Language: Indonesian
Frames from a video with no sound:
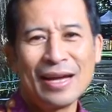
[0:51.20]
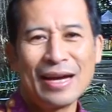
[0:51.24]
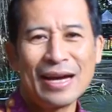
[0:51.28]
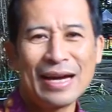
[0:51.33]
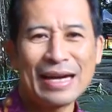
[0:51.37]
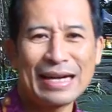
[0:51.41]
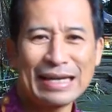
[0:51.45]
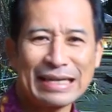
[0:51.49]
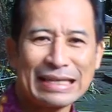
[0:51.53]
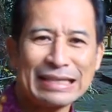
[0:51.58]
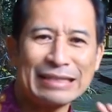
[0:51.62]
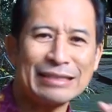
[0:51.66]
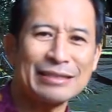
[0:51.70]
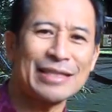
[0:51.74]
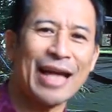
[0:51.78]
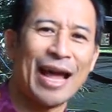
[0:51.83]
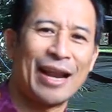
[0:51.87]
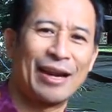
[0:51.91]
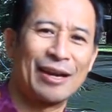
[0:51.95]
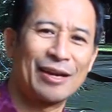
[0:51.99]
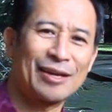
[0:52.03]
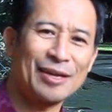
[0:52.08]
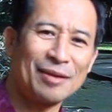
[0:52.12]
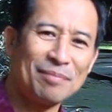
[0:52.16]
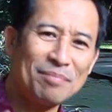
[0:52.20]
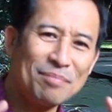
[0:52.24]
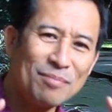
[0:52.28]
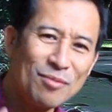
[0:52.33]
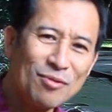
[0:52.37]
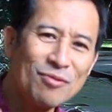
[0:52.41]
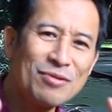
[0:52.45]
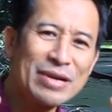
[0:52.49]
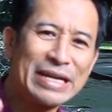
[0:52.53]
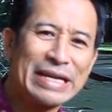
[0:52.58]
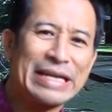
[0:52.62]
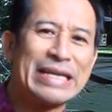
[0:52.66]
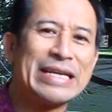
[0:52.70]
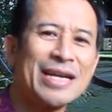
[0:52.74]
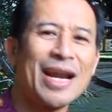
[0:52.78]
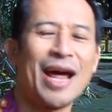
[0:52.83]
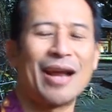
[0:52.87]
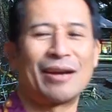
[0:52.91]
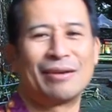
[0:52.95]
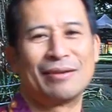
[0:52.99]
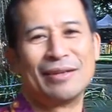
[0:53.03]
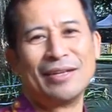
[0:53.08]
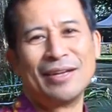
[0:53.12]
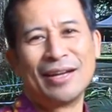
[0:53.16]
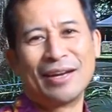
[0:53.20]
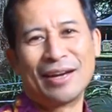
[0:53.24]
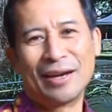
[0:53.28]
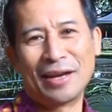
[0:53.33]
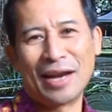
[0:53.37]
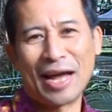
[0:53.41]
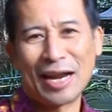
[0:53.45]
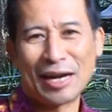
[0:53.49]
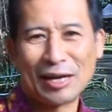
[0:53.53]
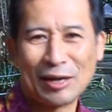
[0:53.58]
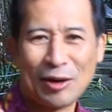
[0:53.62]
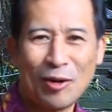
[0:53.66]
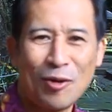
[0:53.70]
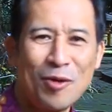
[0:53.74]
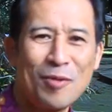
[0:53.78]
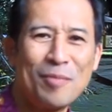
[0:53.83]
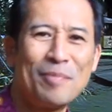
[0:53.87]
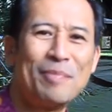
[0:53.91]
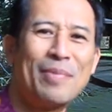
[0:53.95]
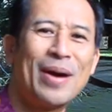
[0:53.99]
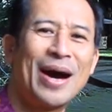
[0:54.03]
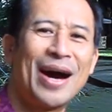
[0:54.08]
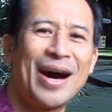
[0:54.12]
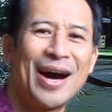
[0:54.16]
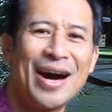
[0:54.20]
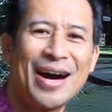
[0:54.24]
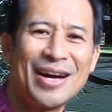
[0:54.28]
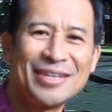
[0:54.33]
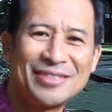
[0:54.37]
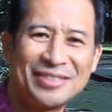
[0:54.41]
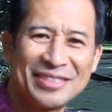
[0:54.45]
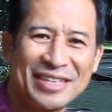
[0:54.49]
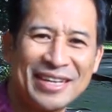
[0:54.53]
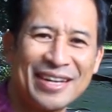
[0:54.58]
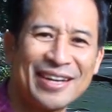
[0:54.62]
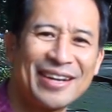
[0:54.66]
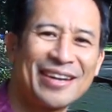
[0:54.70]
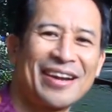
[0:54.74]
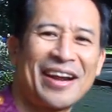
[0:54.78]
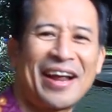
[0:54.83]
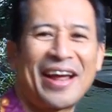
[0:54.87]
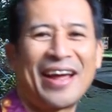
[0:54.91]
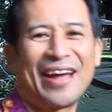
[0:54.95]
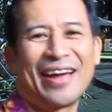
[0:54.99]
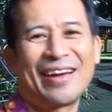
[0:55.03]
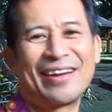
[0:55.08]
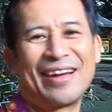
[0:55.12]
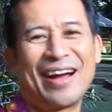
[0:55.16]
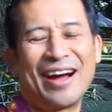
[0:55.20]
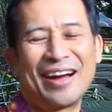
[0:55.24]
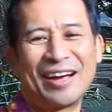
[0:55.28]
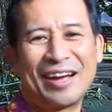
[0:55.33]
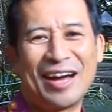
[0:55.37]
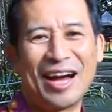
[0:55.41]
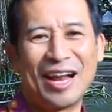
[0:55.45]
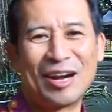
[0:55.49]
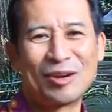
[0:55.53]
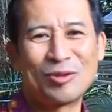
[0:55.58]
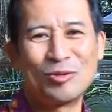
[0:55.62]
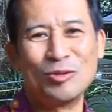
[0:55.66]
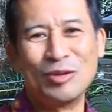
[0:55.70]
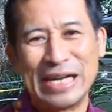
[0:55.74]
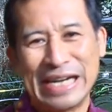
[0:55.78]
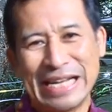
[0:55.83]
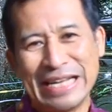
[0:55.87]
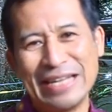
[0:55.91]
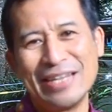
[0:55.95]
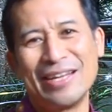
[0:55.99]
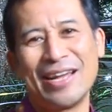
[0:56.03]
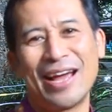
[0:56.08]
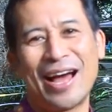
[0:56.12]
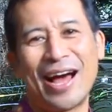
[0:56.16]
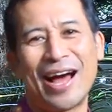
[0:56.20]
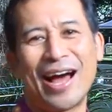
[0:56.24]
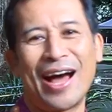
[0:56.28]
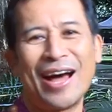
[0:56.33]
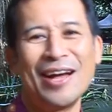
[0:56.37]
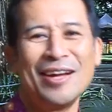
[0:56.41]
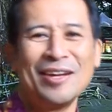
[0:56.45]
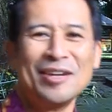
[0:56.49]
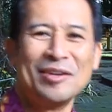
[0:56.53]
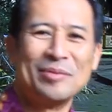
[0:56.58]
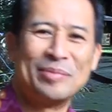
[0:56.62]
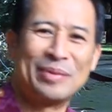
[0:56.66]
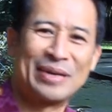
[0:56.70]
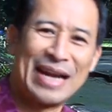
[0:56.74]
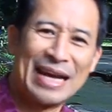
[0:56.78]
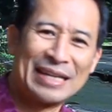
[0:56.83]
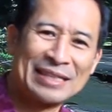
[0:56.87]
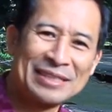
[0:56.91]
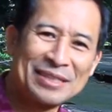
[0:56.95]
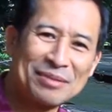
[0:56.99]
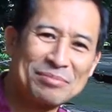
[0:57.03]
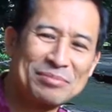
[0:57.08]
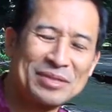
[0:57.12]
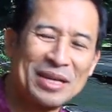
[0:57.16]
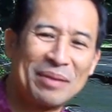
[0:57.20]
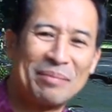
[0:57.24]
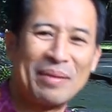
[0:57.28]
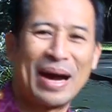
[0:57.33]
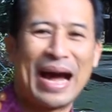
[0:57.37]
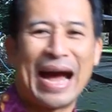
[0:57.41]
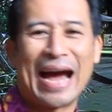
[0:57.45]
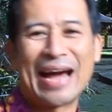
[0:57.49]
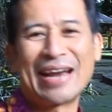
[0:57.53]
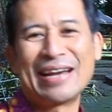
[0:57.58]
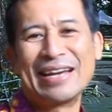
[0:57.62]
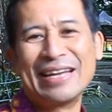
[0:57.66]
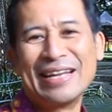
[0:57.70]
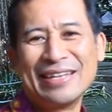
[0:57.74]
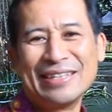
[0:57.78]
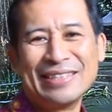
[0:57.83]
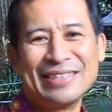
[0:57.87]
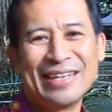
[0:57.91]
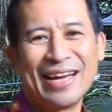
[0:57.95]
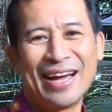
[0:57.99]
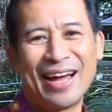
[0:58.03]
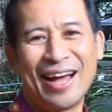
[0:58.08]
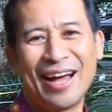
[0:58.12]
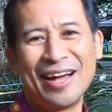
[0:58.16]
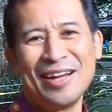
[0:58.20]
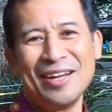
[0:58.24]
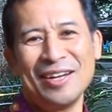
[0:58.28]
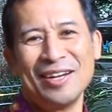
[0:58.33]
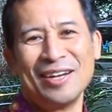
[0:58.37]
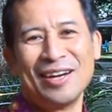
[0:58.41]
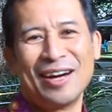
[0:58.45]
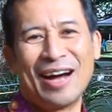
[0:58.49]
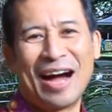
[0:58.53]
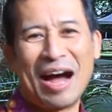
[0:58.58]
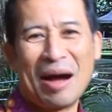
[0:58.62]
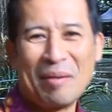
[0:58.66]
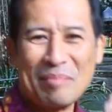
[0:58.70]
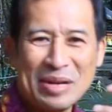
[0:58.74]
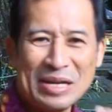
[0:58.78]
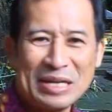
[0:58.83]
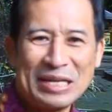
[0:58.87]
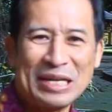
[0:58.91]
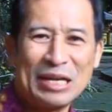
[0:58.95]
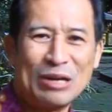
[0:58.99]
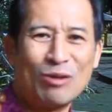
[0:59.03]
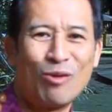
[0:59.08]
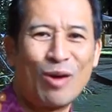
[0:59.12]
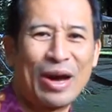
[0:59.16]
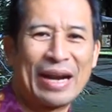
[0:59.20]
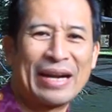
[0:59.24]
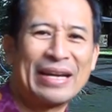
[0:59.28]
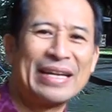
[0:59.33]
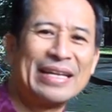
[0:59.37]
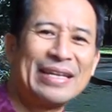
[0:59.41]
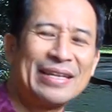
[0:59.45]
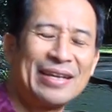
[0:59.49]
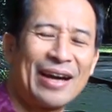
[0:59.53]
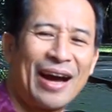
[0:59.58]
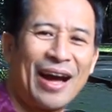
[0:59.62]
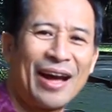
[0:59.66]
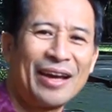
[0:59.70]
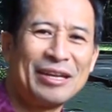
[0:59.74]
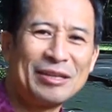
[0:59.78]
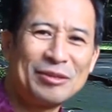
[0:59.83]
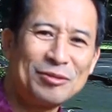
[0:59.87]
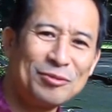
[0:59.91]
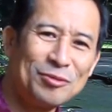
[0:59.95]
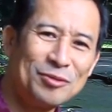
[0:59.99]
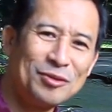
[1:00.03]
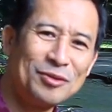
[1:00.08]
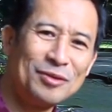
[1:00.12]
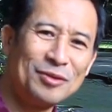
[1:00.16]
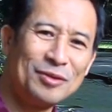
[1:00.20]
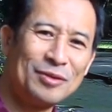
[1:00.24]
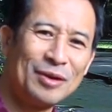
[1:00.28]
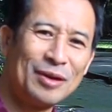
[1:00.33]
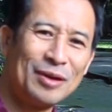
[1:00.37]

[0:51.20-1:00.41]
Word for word: rentan kemungkinan narkoba, cerai, gagal kuliah, berantem sama adiknya, hamil di luar nikah itu